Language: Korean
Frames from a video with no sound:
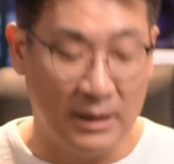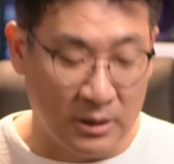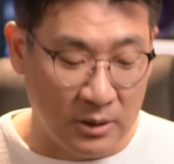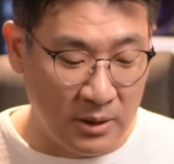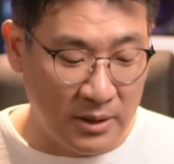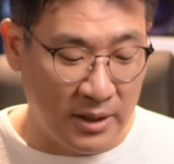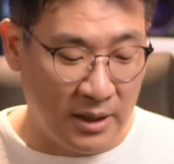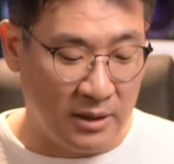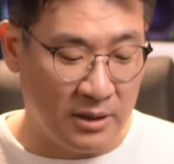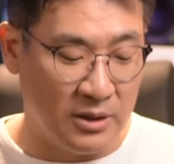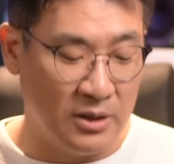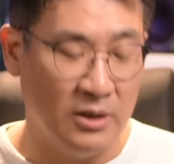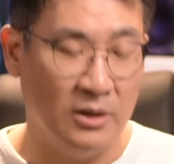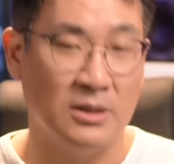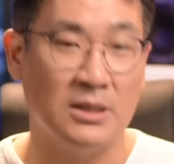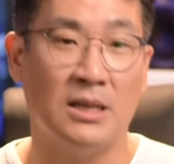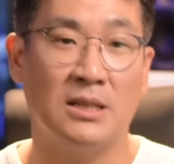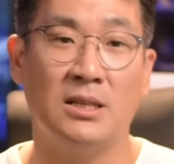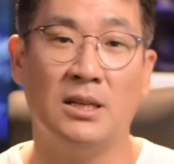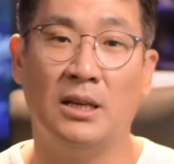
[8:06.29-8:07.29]
그럴
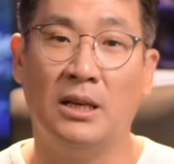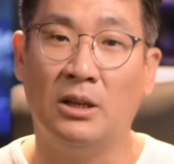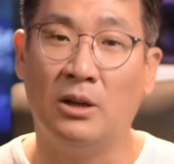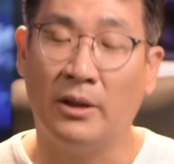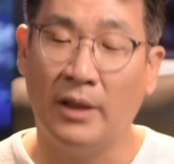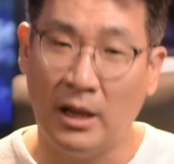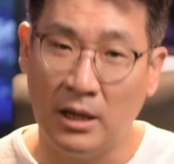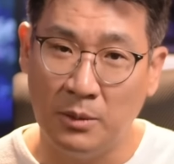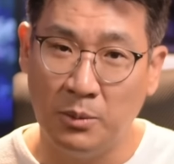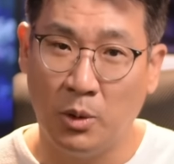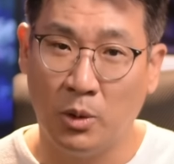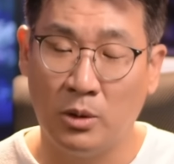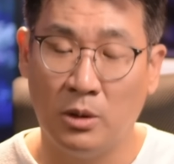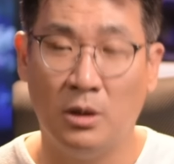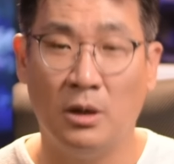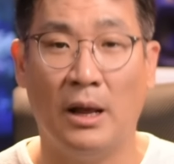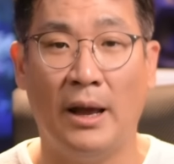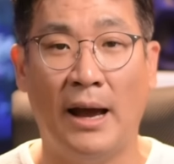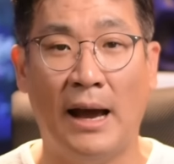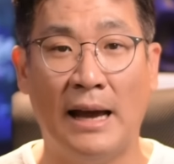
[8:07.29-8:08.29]
때는요, 사실 이런
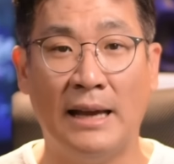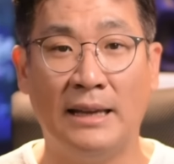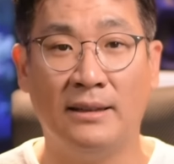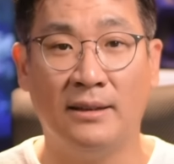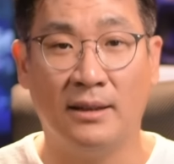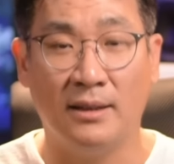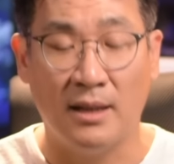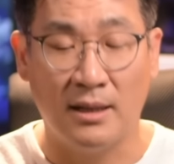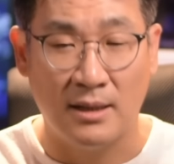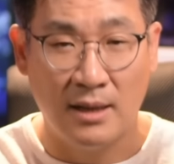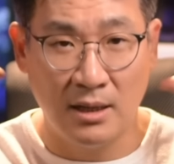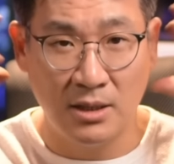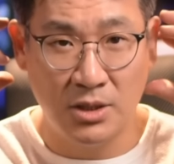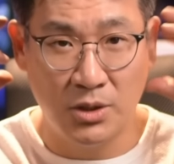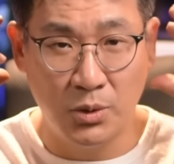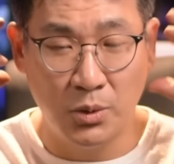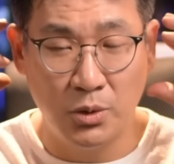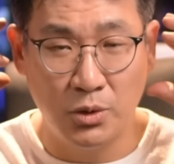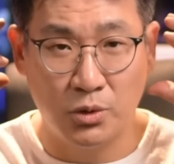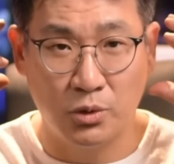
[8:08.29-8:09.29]
헤드폰을 아이들한테 딱
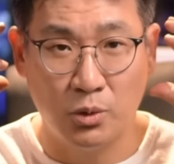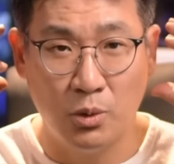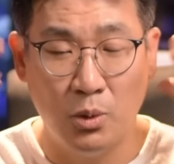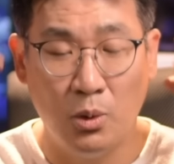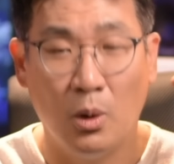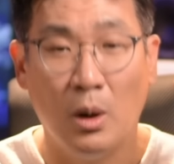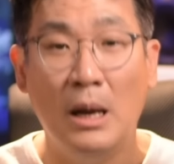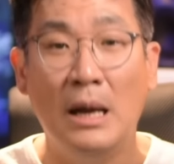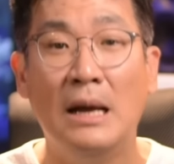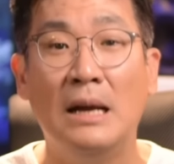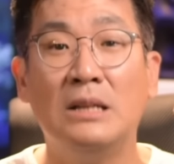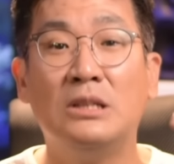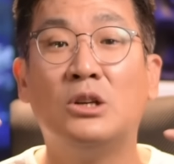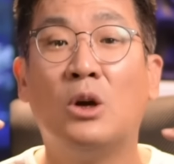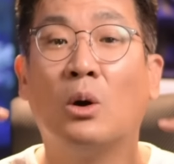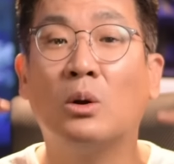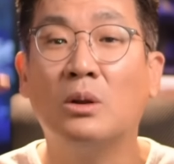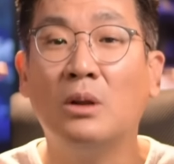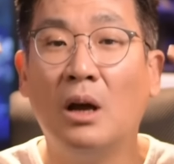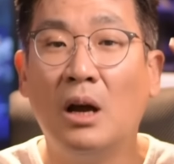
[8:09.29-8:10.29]
씌워주고
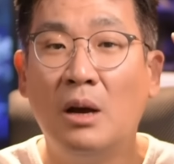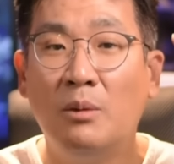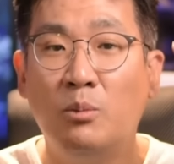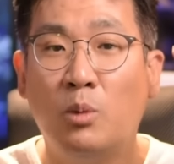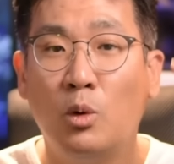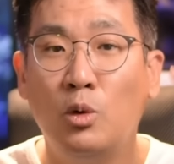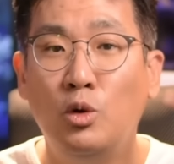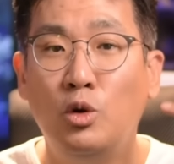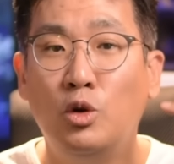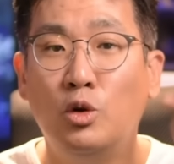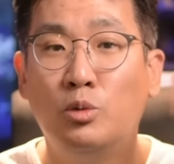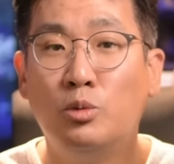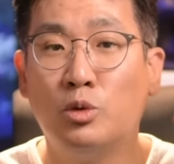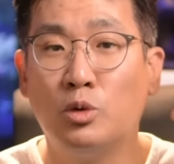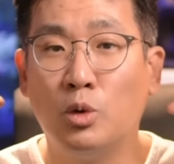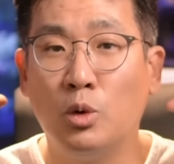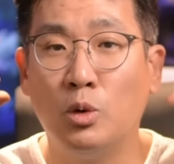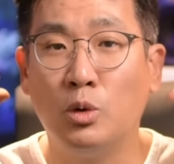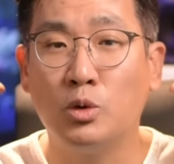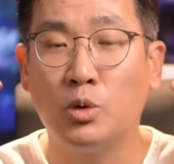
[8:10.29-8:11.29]
적당한
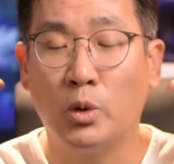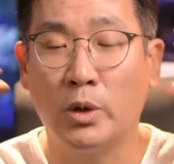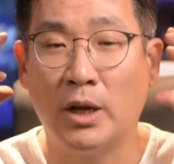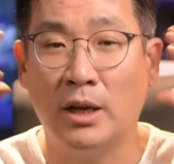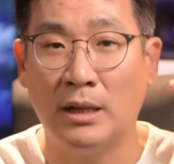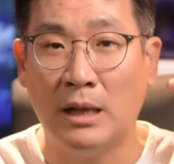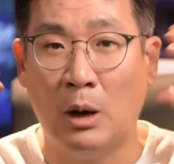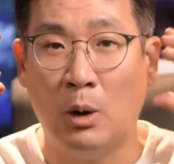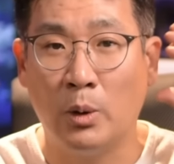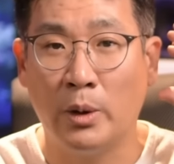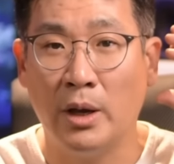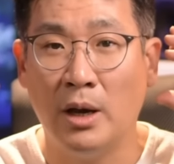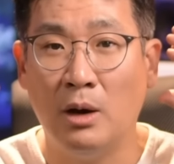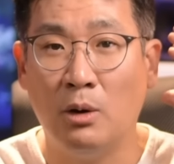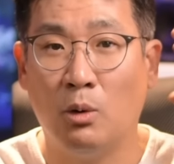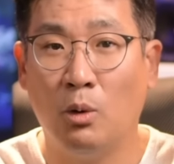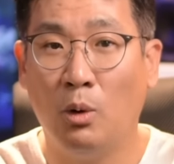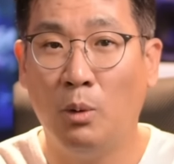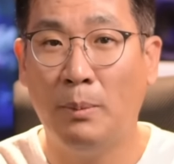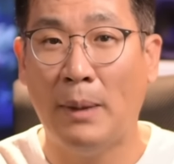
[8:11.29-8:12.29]
볼륨으로 소리가 나오게
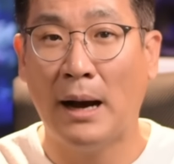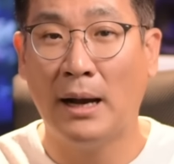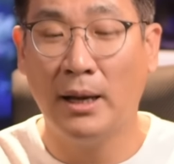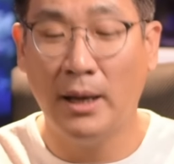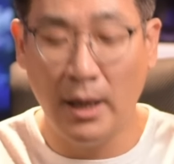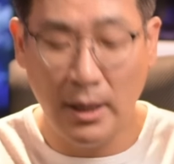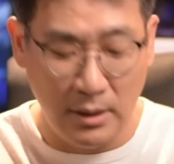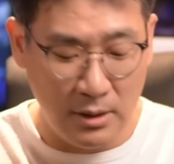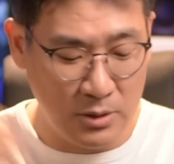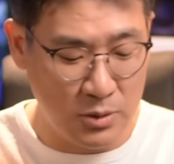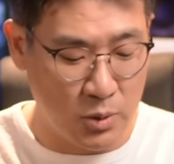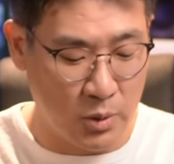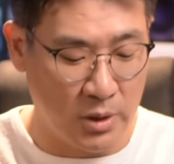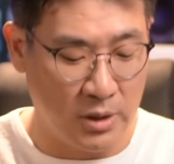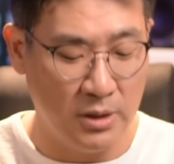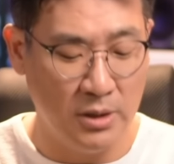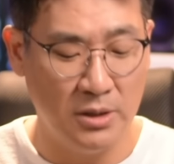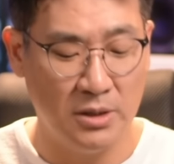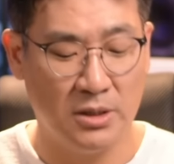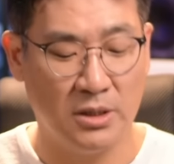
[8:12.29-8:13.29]
하고 밖에 있는
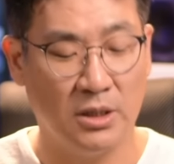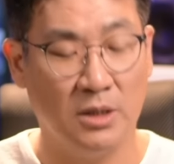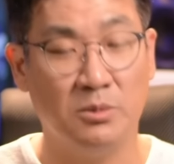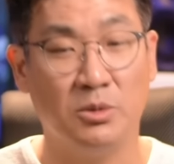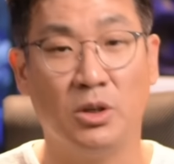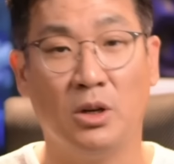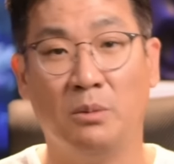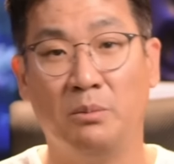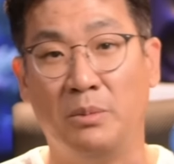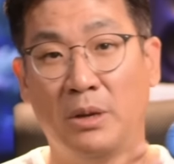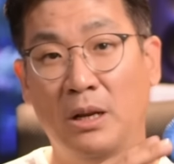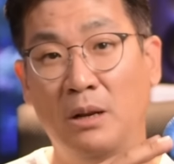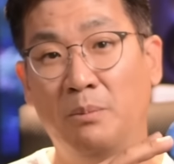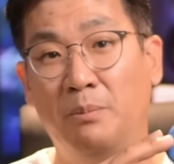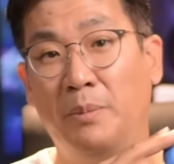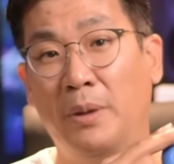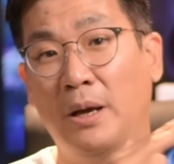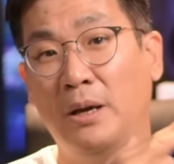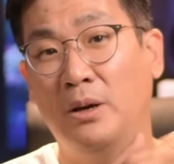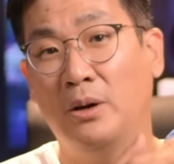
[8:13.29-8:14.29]
소리는 지금처럼
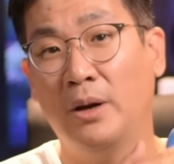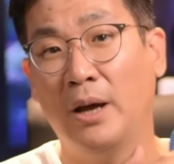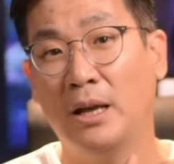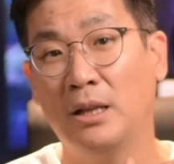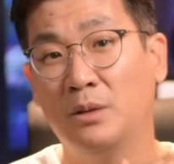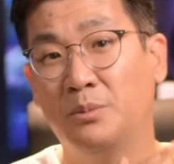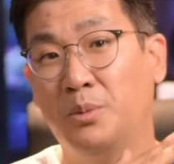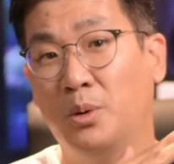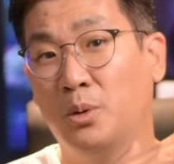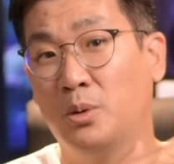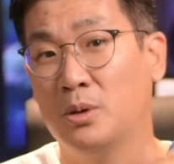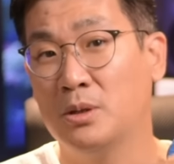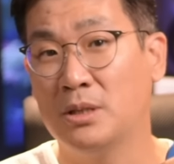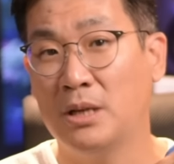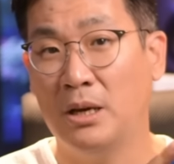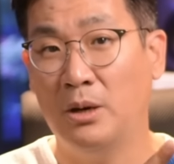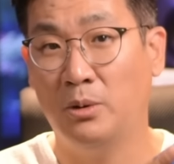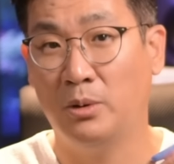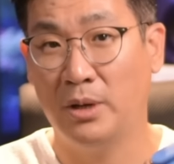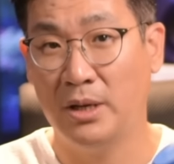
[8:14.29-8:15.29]
밀폐형 헤드폰을
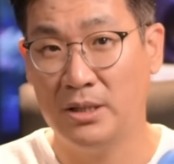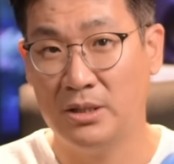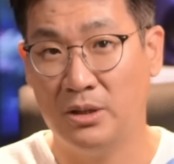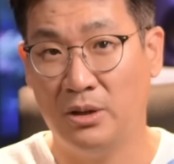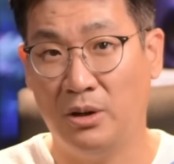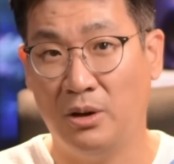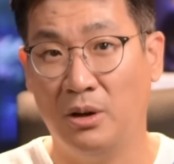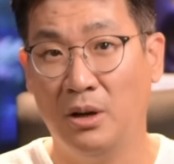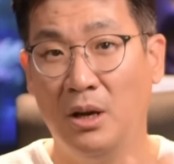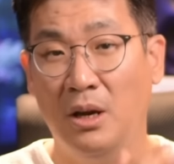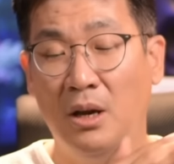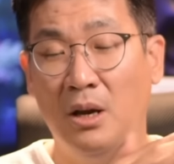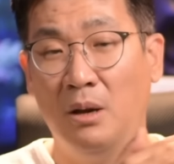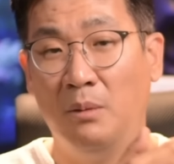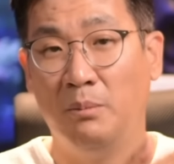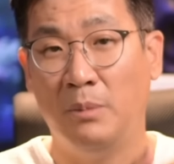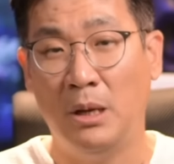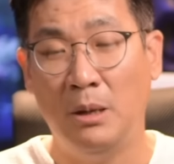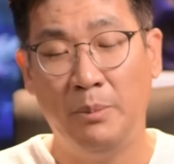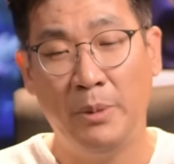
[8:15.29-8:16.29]
사용을 해서
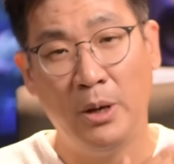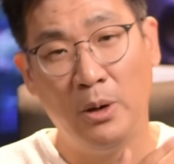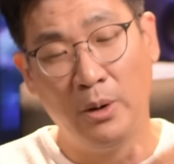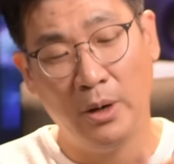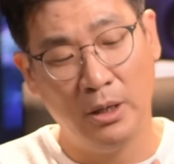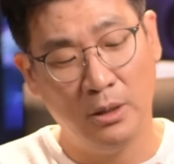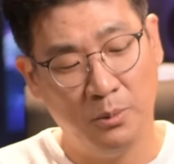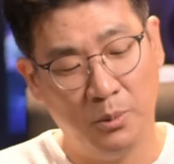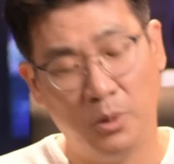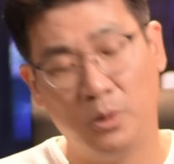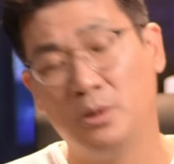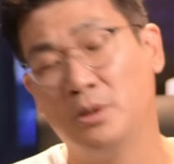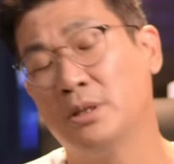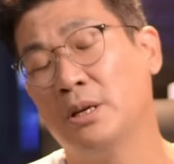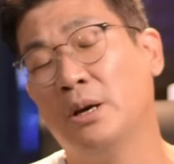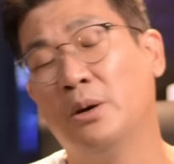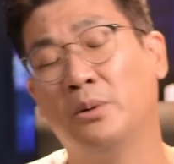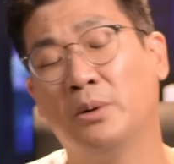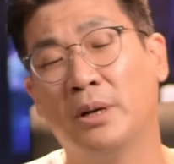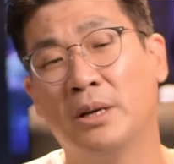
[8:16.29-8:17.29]
밀폐형 헤드폰을
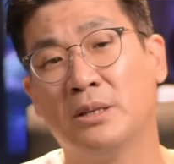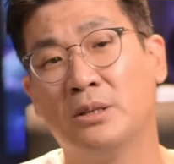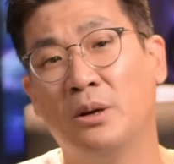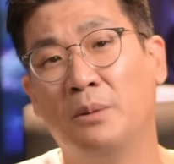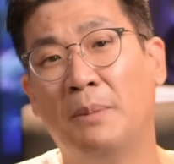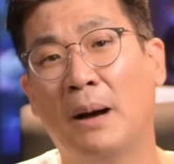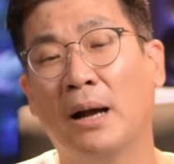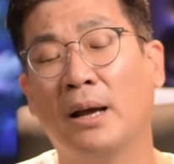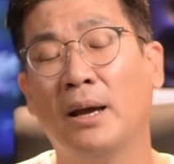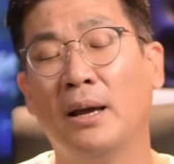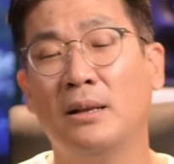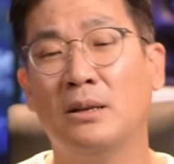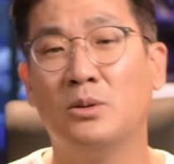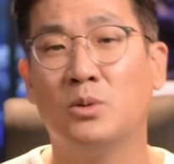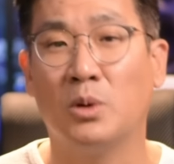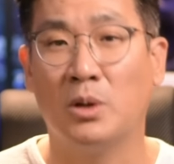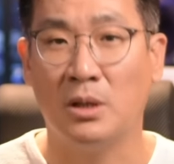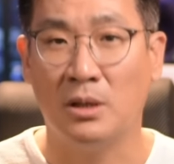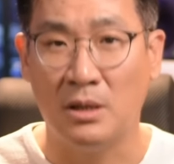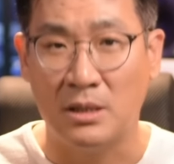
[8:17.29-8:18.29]
사용을 해서 밖에 있는
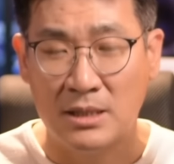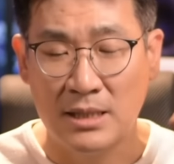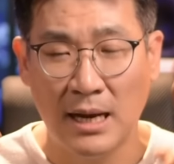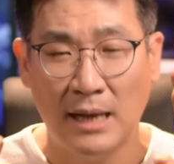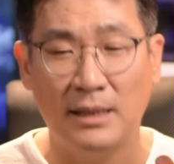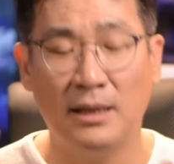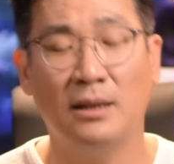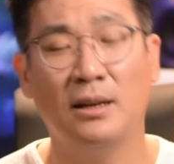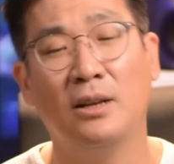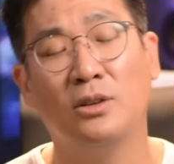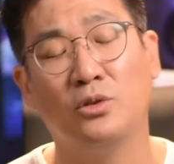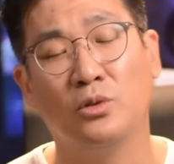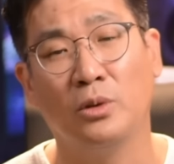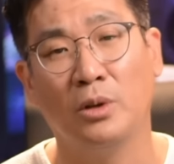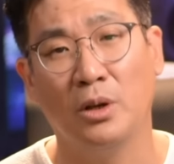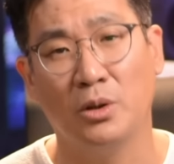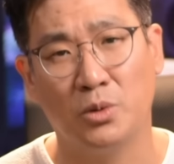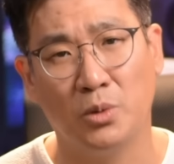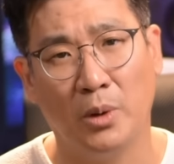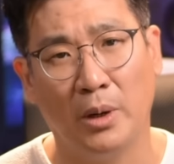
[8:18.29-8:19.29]
소리를 차단해
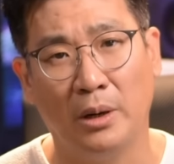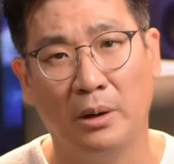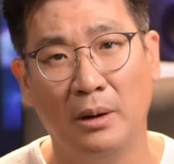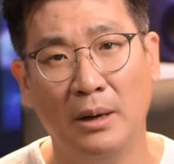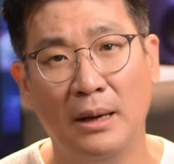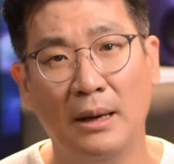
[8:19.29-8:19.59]
주는 게 좋아요.